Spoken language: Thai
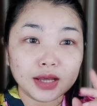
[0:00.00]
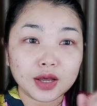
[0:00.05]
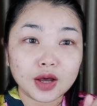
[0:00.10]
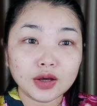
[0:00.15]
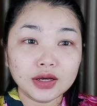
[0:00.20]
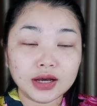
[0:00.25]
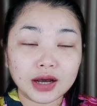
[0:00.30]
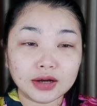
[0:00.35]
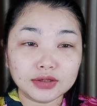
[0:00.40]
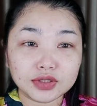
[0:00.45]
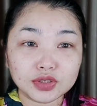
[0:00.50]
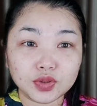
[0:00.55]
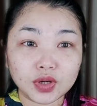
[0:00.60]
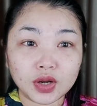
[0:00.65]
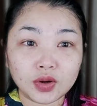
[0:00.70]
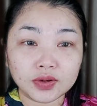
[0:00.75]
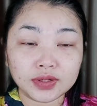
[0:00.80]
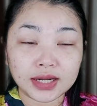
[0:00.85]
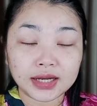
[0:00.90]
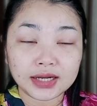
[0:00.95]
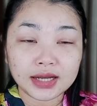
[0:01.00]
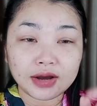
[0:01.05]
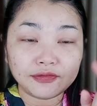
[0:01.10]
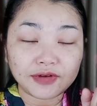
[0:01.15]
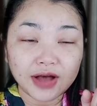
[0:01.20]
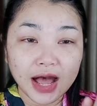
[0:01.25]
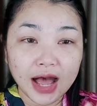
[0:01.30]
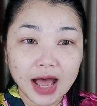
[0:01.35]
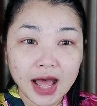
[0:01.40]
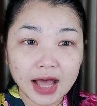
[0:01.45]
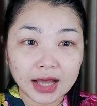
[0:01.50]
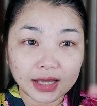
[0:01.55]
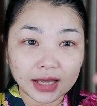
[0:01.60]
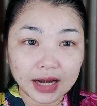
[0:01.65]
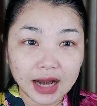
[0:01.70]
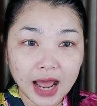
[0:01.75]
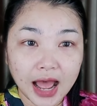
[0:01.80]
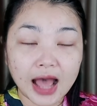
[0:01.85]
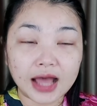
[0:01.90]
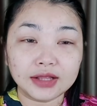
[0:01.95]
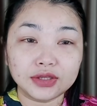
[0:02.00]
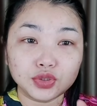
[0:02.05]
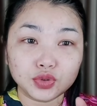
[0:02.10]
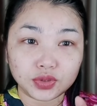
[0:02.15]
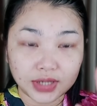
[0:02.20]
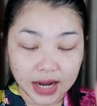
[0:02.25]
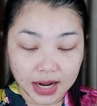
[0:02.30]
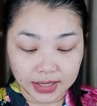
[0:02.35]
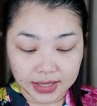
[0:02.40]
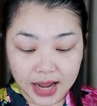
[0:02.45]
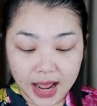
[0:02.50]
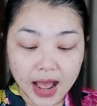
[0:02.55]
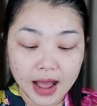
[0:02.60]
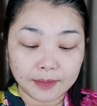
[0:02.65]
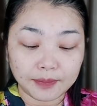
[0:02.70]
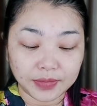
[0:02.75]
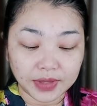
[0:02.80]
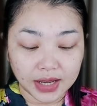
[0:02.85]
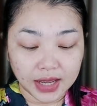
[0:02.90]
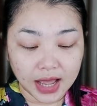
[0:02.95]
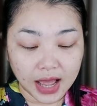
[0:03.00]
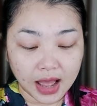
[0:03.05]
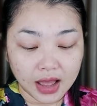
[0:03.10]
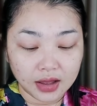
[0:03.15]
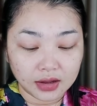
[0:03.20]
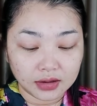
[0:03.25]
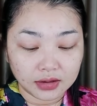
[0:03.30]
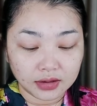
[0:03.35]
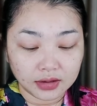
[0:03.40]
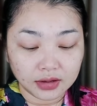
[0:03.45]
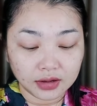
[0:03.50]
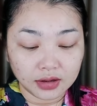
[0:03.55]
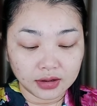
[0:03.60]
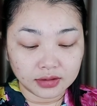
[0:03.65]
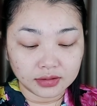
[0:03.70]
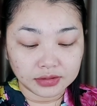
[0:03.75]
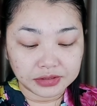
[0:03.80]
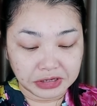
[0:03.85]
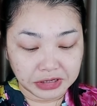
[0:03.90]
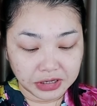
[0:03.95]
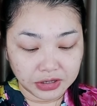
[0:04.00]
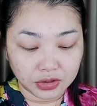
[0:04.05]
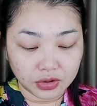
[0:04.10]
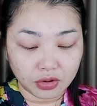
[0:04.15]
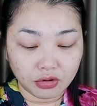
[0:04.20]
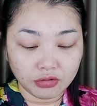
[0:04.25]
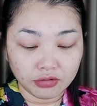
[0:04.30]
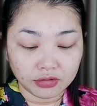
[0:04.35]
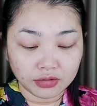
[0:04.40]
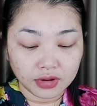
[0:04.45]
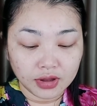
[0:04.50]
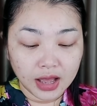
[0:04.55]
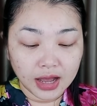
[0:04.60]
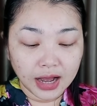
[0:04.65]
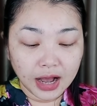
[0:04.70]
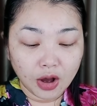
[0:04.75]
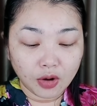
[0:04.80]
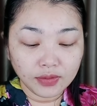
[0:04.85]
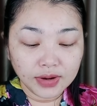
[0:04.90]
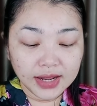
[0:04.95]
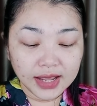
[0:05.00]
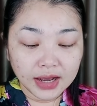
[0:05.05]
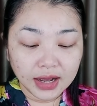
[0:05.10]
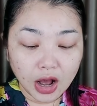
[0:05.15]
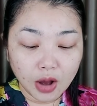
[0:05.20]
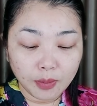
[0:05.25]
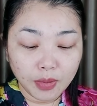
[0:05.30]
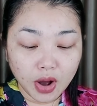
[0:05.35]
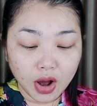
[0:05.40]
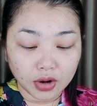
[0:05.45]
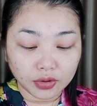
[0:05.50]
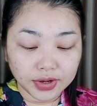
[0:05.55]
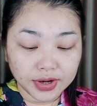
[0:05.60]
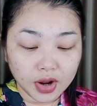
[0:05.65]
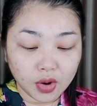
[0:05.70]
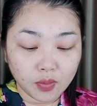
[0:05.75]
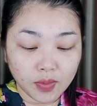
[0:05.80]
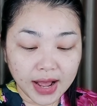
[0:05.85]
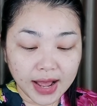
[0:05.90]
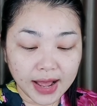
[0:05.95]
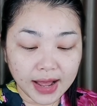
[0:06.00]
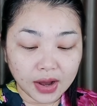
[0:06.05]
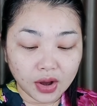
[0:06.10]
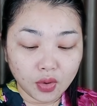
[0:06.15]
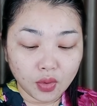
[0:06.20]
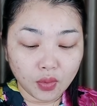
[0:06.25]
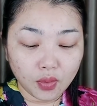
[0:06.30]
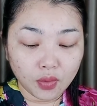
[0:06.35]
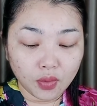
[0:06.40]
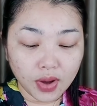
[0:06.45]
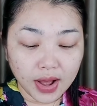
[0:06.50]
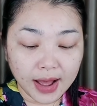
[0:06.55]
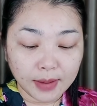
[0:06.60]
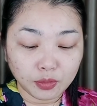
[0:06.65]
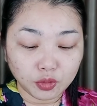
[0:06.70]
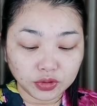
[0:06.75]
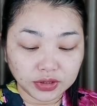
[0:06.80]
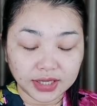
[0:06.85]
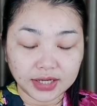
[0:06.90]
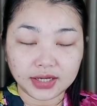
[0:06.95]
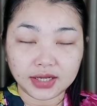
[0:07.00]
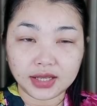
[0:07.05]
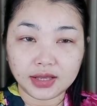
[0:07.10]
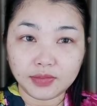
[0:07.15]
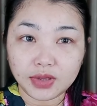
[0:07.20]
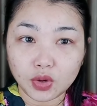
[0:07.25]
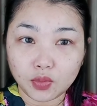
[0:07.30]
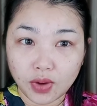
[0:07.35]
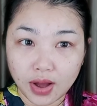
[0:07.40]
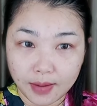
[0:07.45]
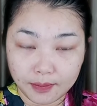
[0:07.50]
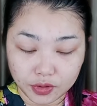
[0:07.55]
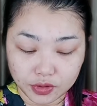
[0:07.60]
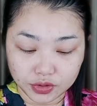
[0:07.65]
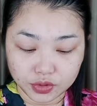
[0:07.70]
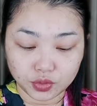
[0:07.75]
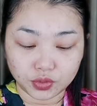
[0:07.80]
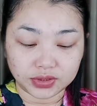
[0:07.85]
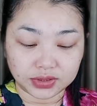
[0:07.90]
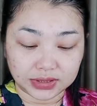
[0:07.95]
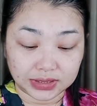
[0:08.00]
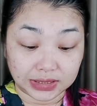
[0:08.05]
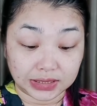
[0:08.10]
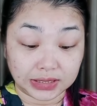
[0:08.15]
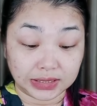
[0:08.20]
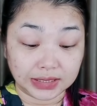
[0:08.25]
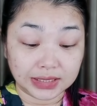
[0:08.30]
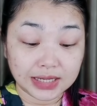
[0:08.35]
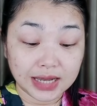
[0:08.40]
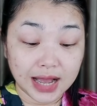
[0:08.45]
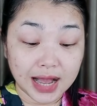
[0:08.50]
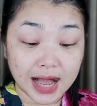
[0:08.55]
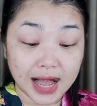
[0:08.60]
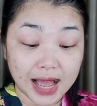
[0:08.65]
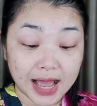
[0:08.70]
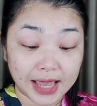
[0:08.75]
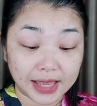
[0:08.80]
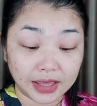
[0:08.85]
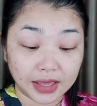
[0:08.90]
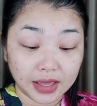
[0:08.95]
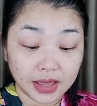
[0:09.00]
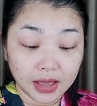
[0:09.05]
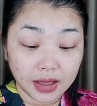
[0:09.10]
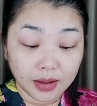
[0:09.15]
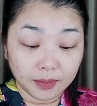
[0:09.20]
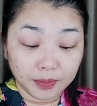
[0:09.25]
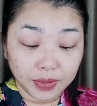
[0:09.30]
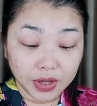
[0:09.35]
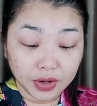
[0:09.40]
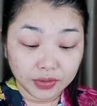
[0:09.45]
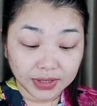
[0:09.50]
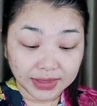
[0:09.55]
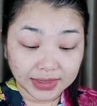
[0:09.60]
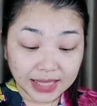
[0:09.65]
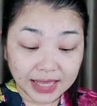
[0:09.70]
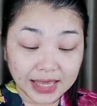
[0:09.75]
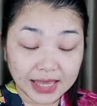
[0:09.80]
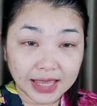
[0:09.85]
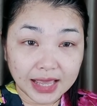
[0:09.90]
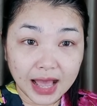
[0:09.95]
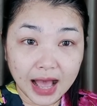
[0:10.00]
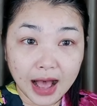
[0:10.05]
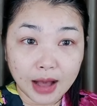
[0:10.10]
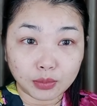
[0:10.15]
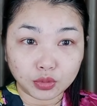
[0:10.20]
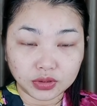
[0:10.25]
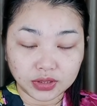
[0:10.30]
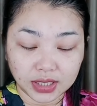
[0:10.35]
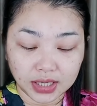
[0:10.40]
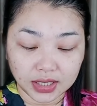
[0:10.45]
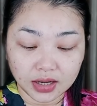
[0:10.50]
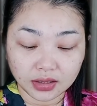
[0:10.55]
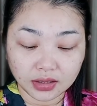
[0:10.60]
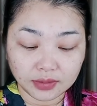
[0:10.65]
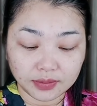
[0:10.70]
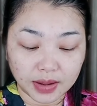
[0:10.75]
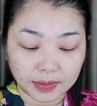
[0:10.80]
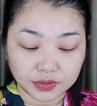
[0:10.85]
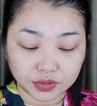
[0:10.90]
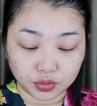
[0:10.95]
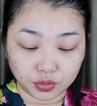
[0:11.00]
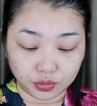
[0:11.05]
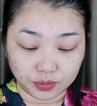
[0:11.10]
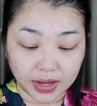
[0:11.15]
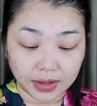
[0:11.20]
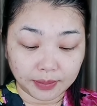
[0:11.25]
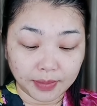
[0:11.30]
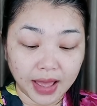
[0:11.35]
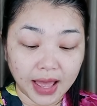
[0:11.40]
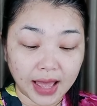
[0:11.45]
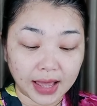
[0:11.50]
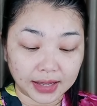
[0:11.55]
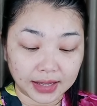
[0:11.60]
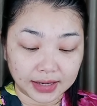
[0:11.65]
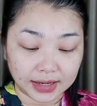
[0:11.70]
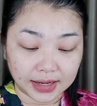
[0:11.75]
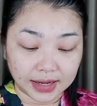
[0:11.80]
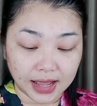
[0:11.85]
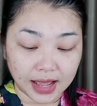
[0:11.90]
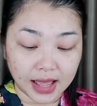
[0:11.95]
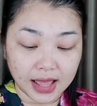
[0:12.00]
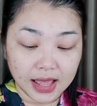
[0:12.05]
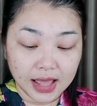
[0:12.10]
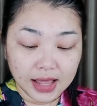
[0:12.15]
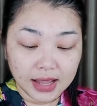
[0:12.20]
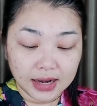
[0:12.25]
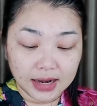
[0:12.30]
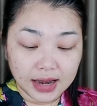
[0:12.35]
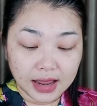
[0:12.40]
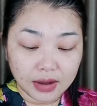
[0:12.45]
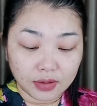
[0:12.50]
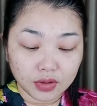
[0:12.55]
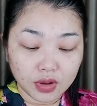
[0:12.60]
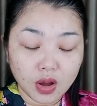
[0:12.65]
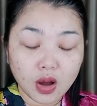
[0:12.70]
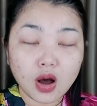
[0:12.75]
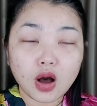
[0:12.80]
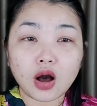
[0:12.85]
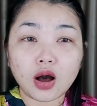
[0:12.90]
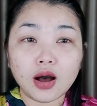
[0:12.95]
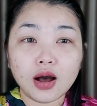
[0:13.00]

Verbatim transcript: ก็คือเขาจะช่วยลดในเรื่องฝ้ากระจุดด่างดำนะคะ เอดีเนาะเขาเรียกเขาบอกด้วยนะว่า อาบูตินที่มีความบริสุทธิ์ถึง high purity อาบูตินก็คือแบบสูงมากๆนะคะ แล้วก็